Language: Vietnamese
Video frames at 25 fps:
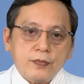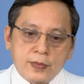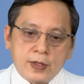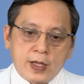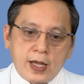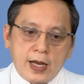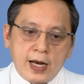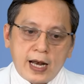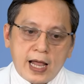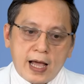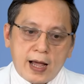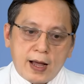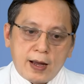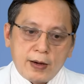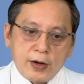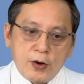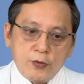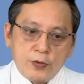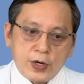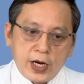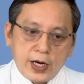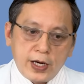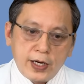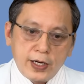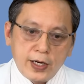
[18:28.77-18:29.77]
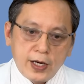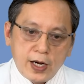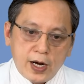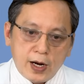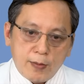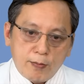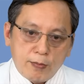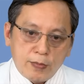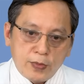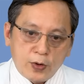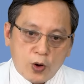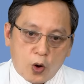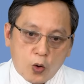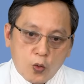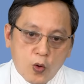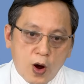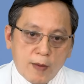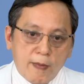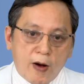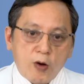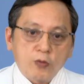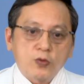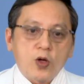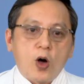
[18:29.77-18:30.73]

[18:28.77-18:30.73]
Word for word: thì là điều trị ờ, nội khoa bảo